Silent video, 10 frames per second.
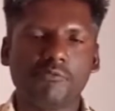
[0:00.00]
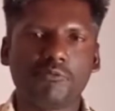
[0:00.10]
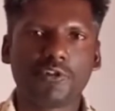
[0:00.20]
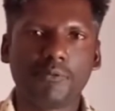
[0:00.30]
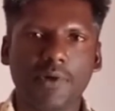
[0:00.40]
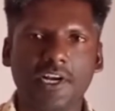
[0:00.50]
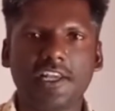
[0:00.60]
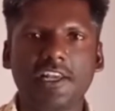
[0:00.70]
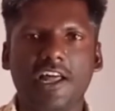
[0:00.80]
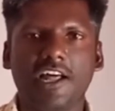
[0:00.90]

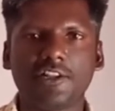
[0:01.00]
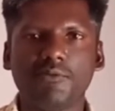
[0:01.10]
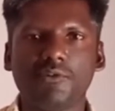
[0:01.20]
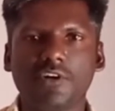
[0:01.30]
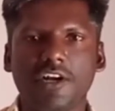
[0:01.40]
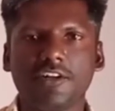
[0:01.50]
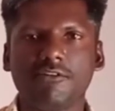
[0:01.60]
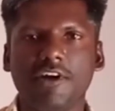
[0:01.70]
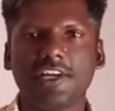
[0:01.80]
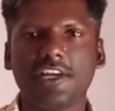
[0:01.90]
முத்துப்பேட்டையில் அதிமுக
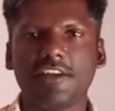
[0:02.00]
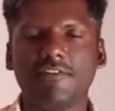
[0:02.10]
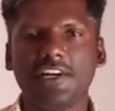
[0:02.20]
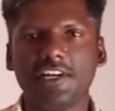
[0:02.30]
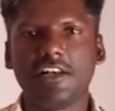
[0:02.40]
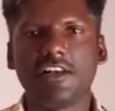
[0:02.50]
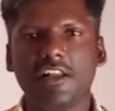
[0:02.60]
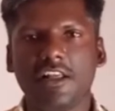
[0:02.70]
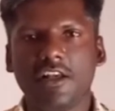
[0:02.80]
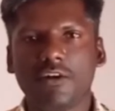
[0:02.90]
நிர்வாகி வீட்டில்
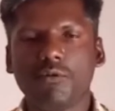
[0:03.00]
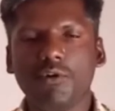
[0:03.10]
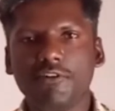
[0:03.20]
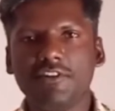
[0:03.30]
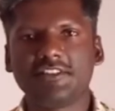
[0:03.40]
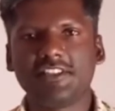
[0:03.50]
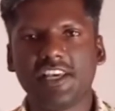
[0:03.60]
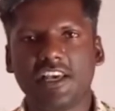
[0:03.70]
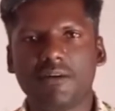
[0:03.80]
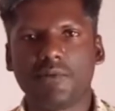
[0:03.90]
குண்டு வீசிய
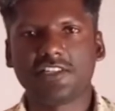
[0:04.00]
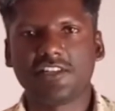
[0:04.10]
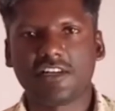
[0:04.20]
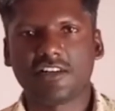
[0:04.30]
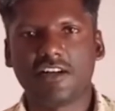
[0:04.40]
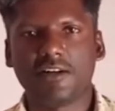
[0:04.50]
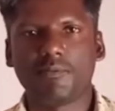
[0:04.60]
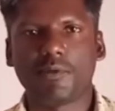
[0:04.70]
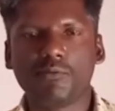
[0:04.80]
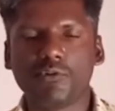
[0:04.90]
பாஜக
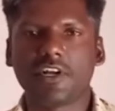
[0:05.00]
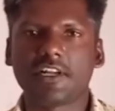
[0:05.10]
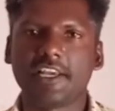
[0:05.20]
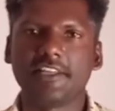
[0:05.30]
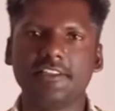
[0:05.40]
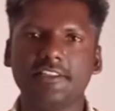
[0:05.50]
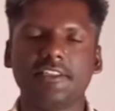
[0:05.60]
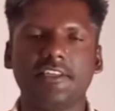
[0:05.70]
பிரமுகர் கைது